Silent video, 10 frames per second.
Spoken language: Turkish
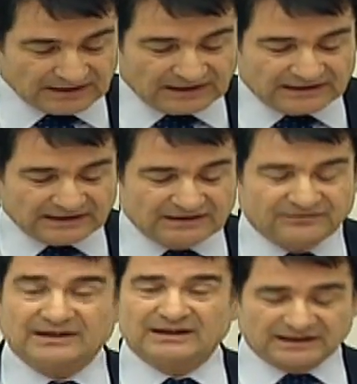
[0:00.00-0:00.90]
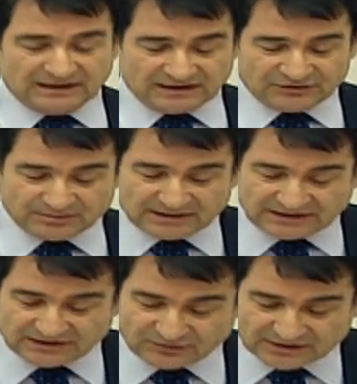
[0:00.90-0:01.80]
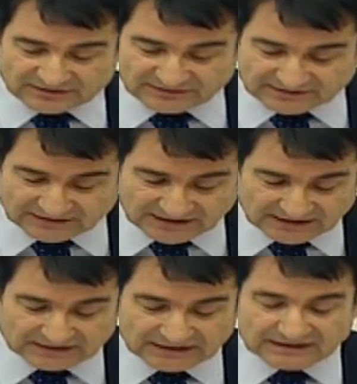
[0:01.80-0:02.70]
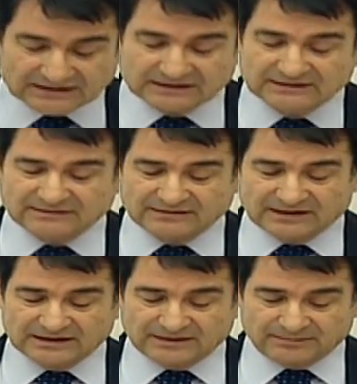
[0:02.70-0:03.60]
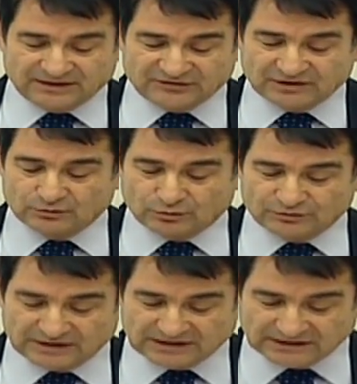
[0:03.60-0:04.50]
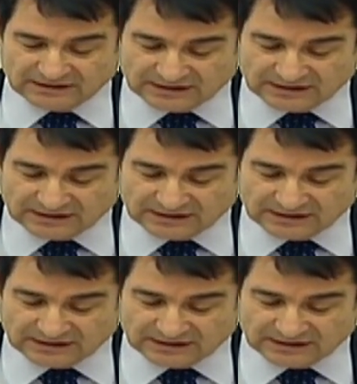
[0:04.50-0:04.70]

Teklif sendikalaşmayı teşvik açısından katkı sağlayabilecek olsa da